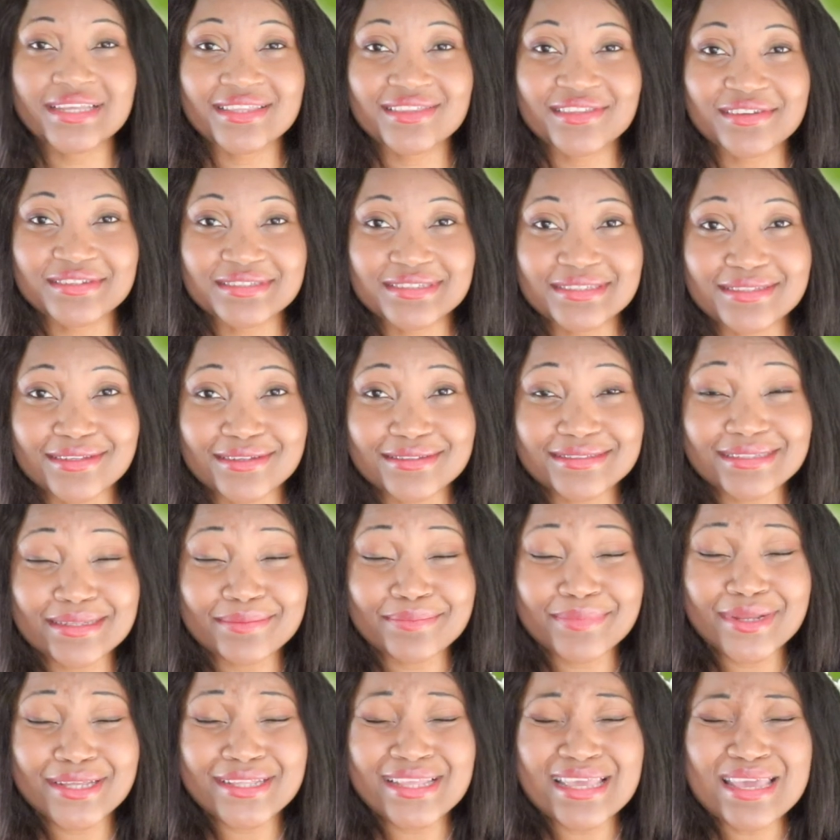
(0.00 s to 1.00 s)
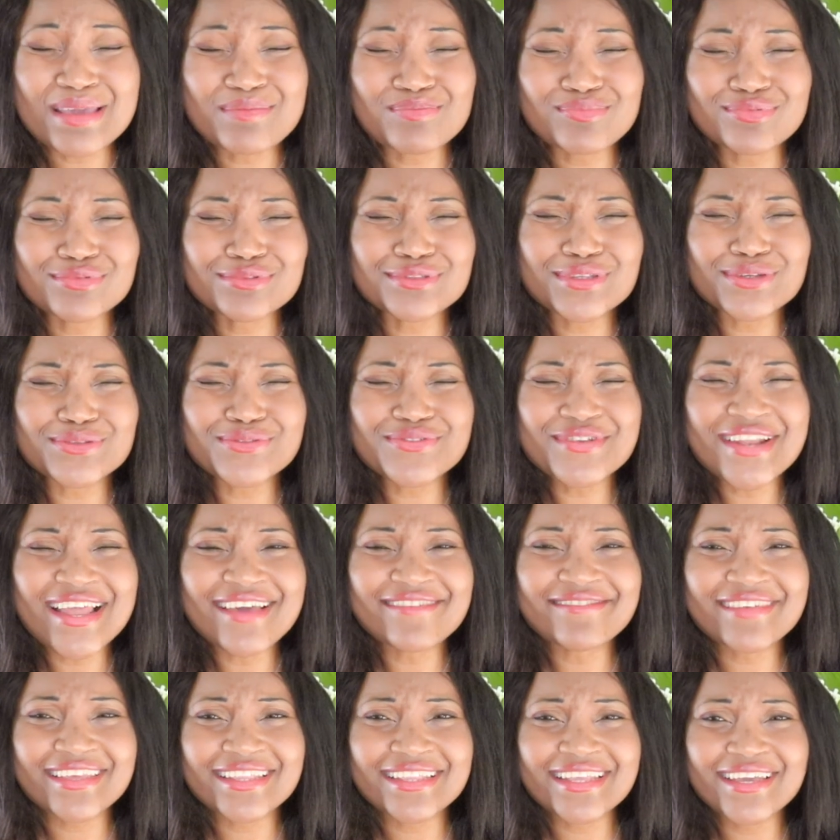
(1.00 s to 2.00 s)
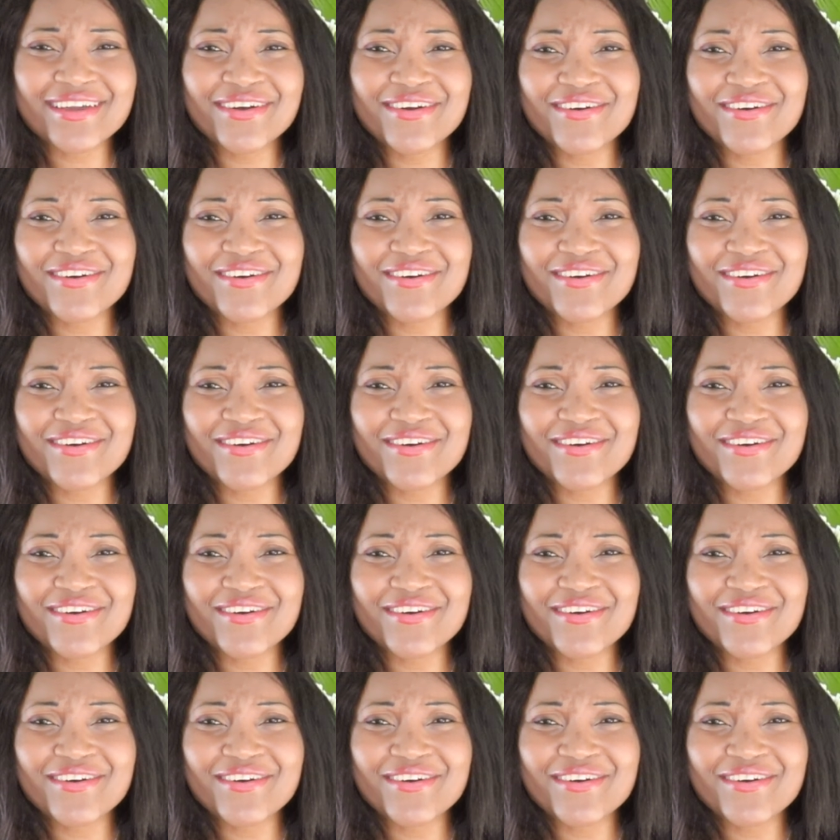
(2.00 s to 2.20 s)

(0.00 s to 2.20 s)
est toxique dans cette plante. Et pourtant, nous l'avons